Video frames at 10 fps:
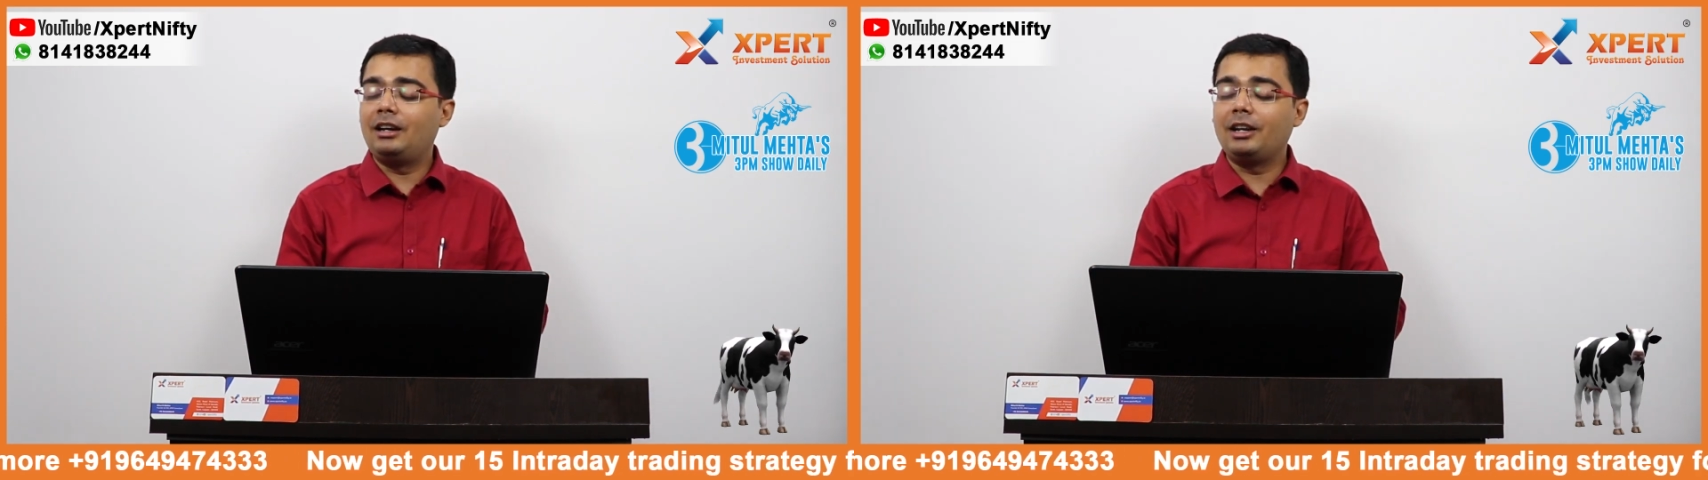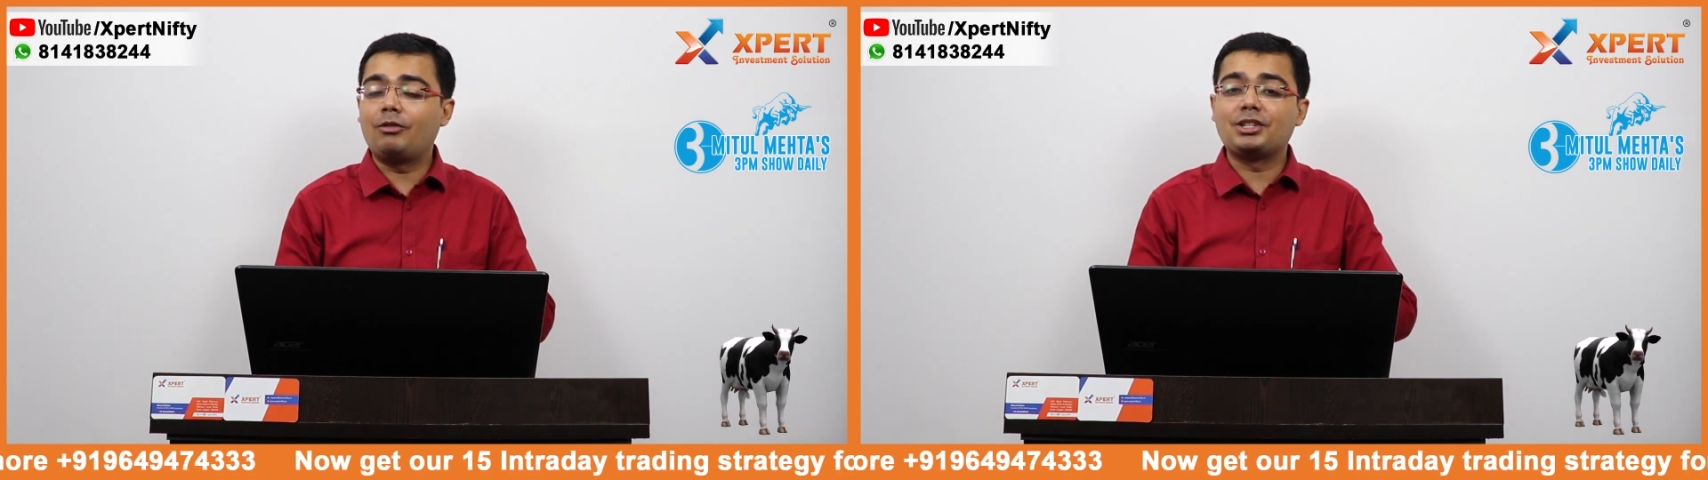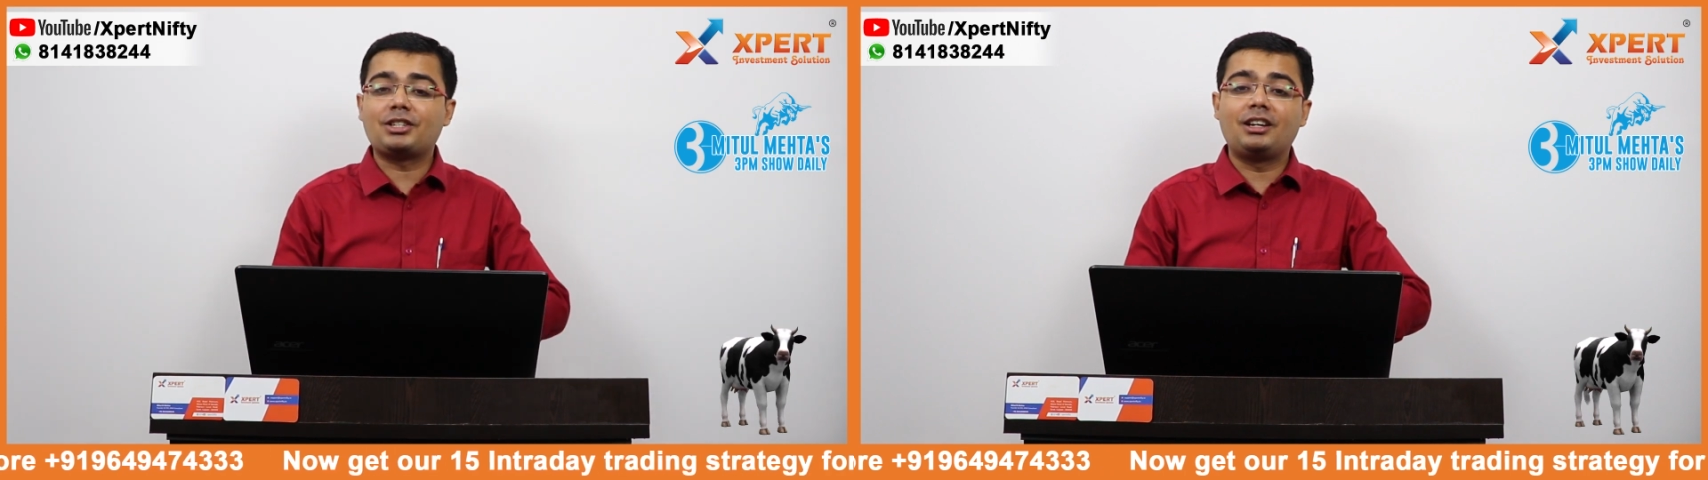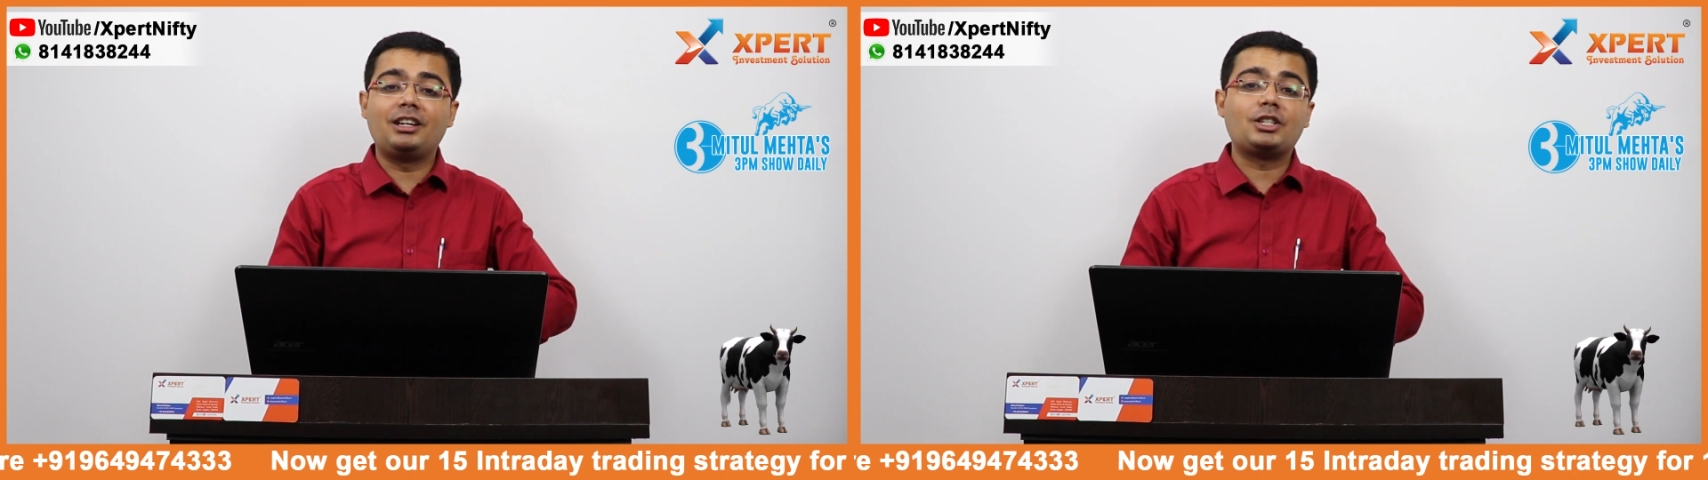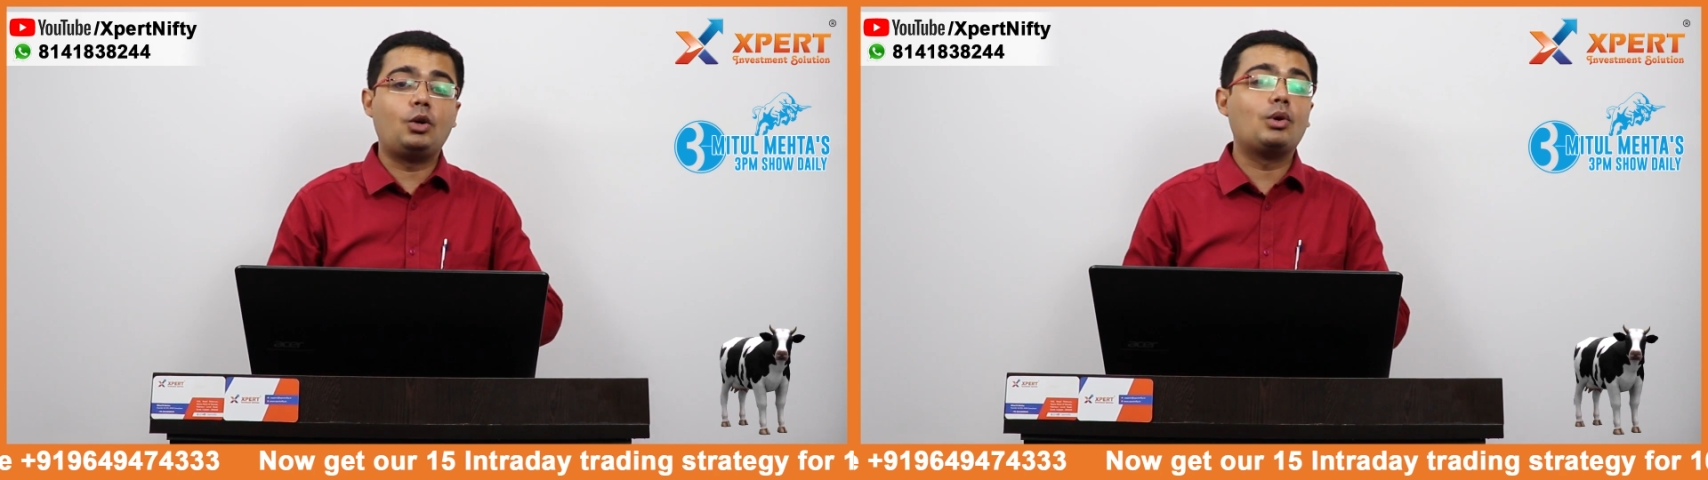रिक्वेस्ट
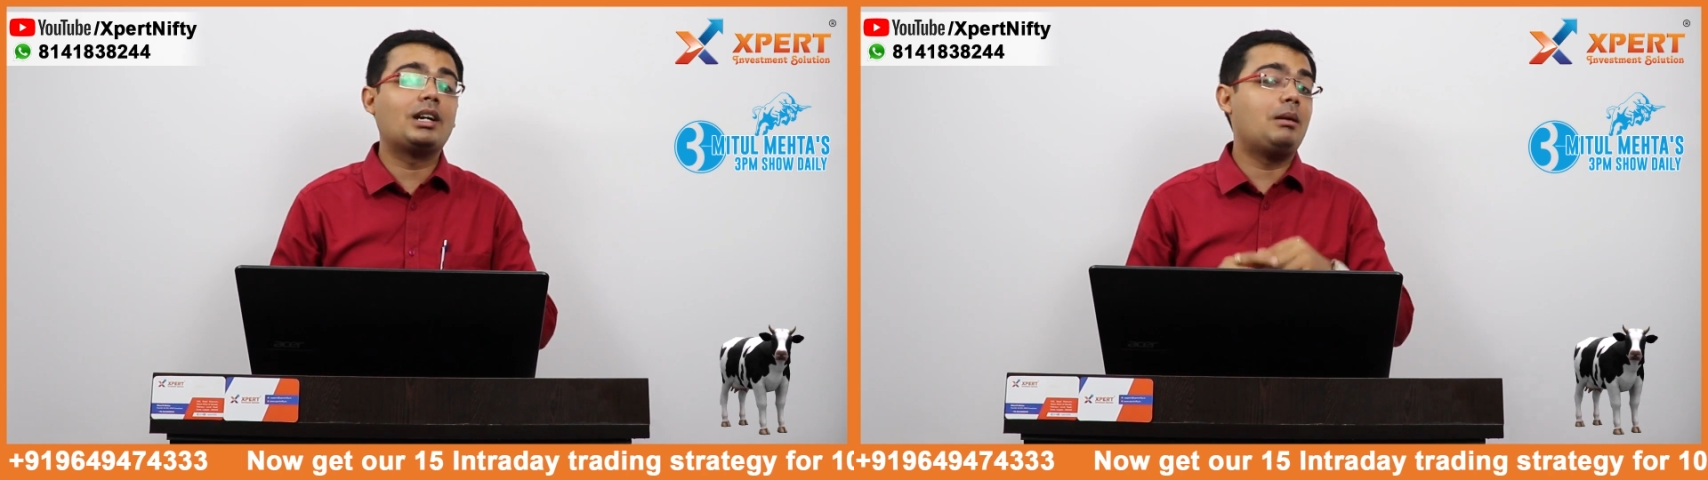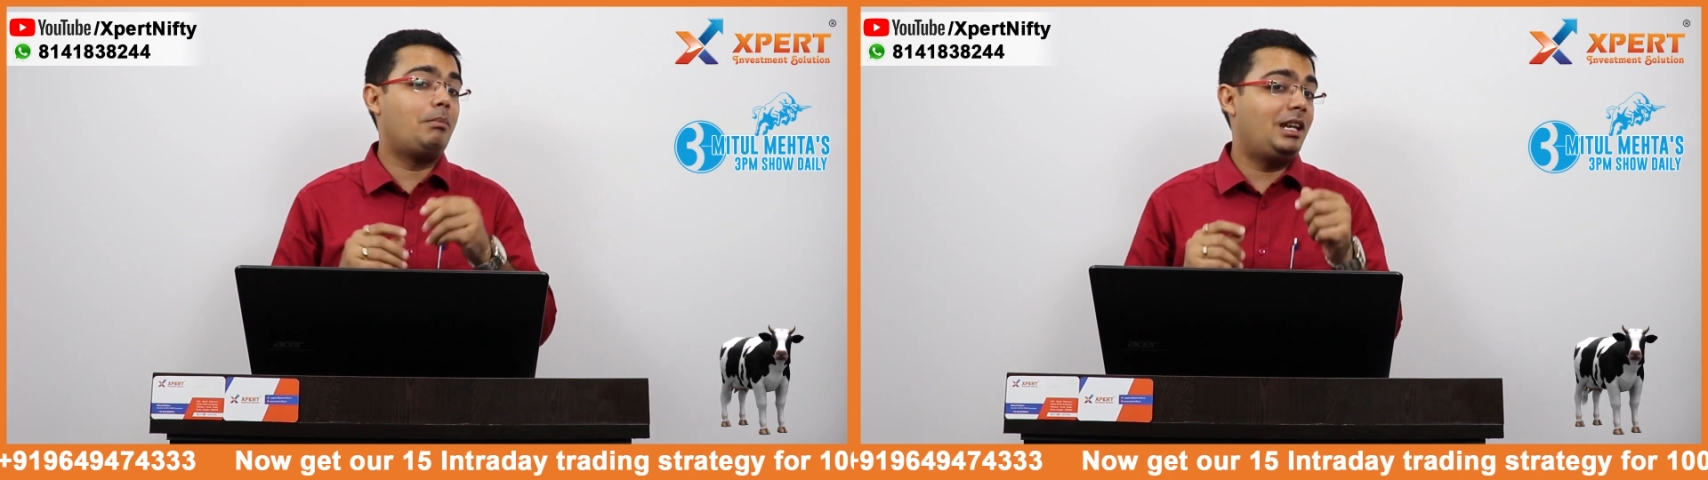करना चाहूंगा कि